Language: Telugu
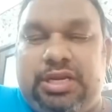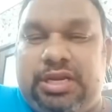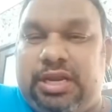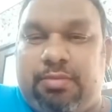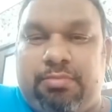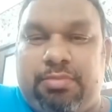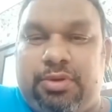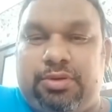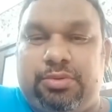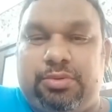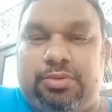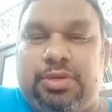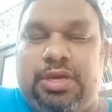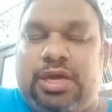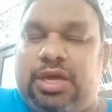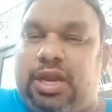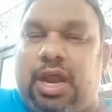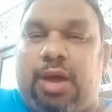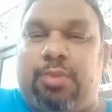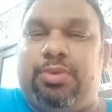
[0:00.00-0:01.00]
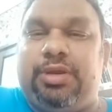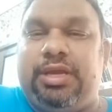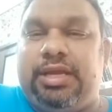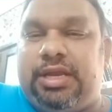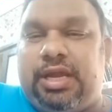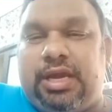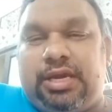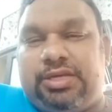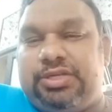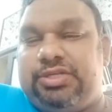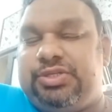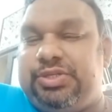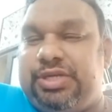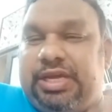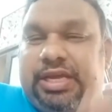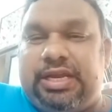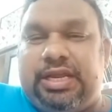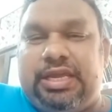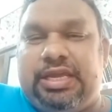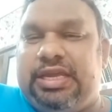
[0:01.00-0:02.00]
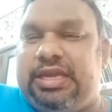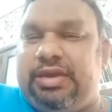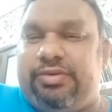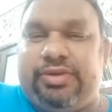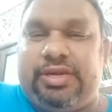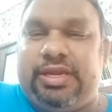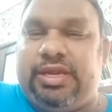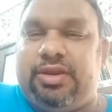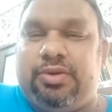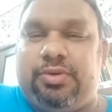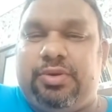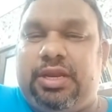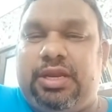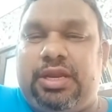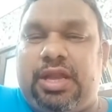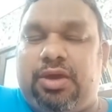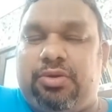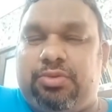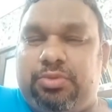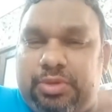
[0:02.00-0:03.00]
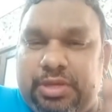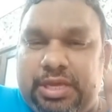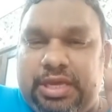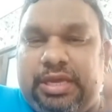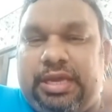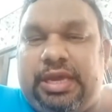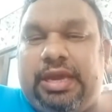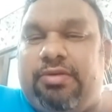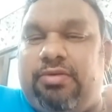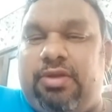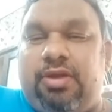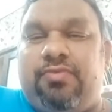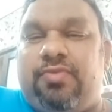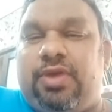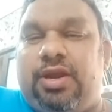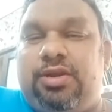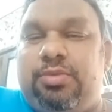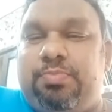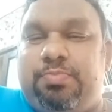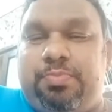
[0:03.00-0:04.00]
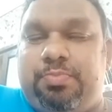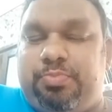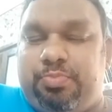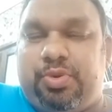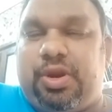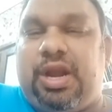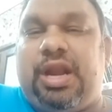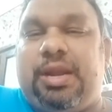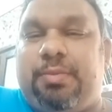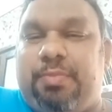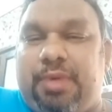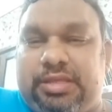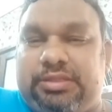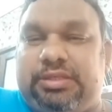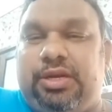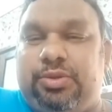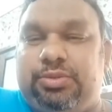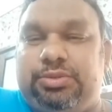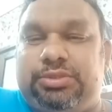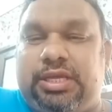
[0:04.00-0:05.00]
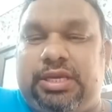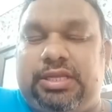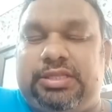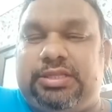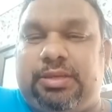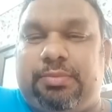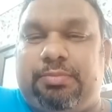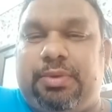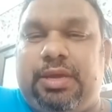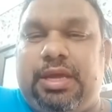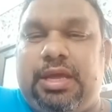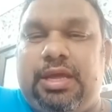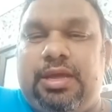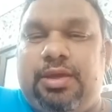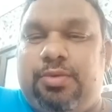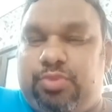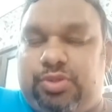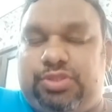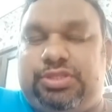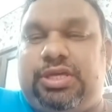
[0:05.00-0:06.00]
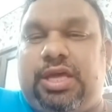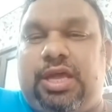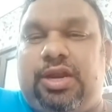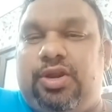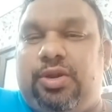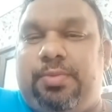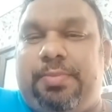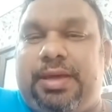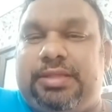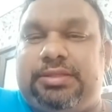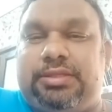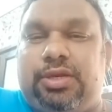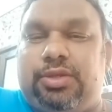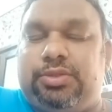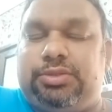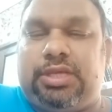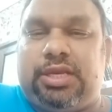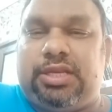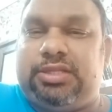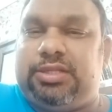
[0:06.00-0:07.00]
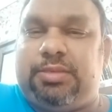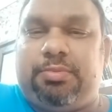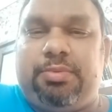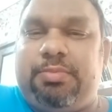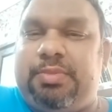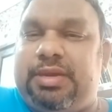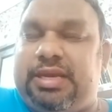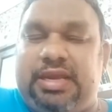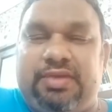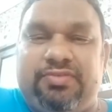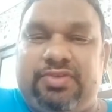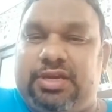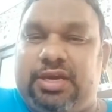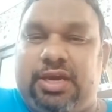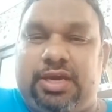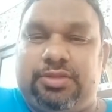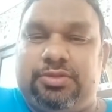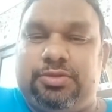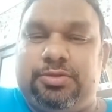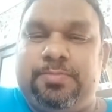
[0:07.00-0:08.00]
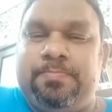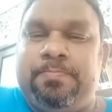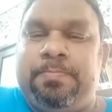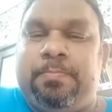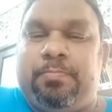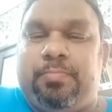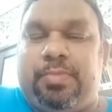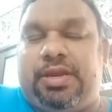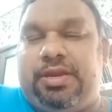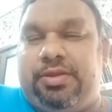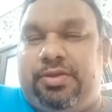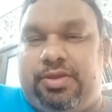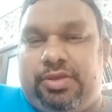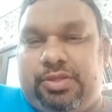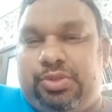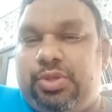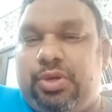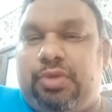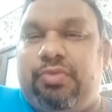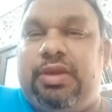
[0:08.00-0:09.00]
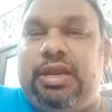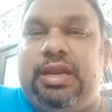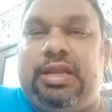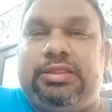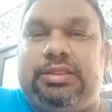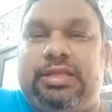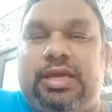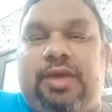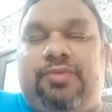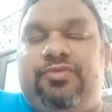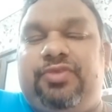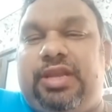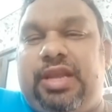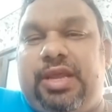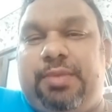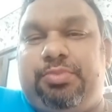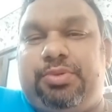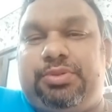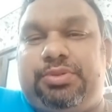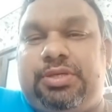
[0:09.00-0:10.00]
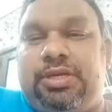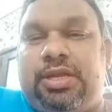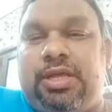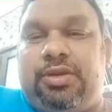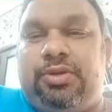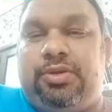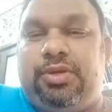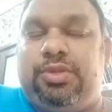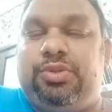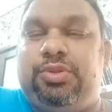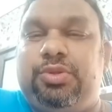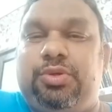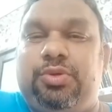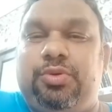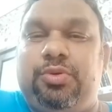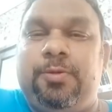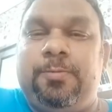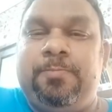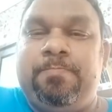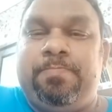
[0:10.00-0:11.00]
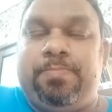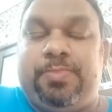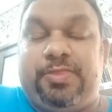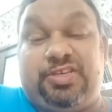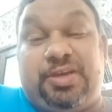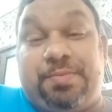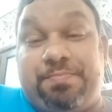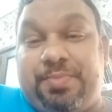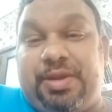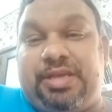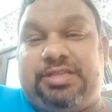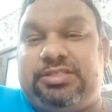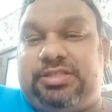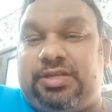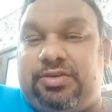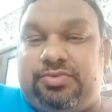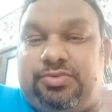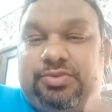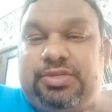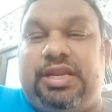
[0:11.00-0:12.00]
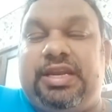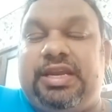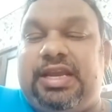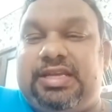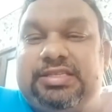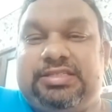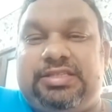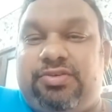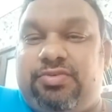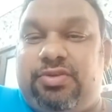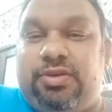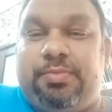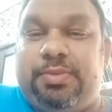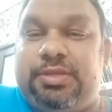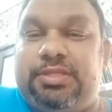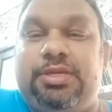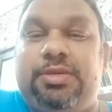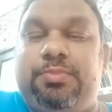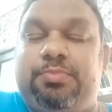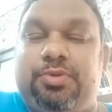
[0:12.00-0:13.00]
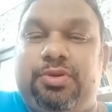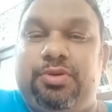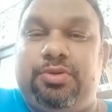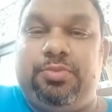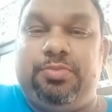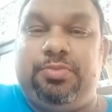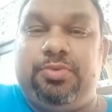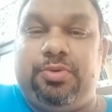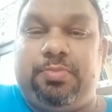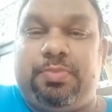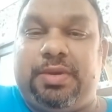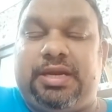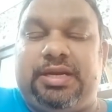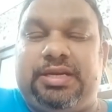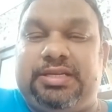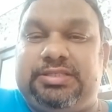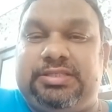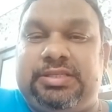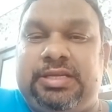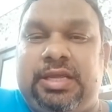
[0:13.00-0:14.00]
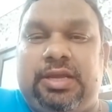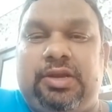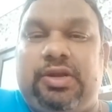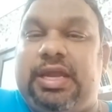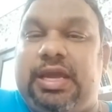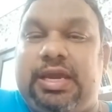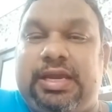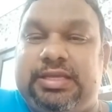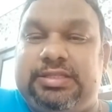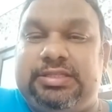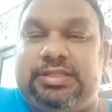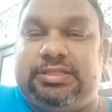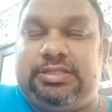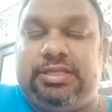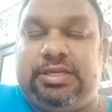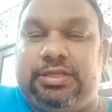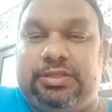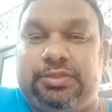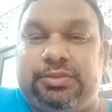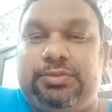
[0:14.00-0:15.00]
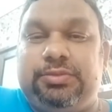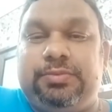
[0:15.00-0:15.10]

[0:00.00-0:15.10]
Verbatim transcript: నమ్మను రాముడైనా కృష్ణుడైనా ఇంకెవరైనా కూడా నాకు కేవలం వాళ్ళు పురాణ పాత్రలు అవుతారే తప్ప పుస్తకాల్లో పాత్రలు అవుతారే తప్ప మరి ఏమీ కాదు మరి ఎందుకు వీళ్ళు ఇంతగా ఫీల్ అయిపోతున్నారో ఎందుకు చంపేస్తాము నరికేస్తాము అని బెదిరింపులు ప్రకటిస్తున్నారో నాకైతే తెలియదు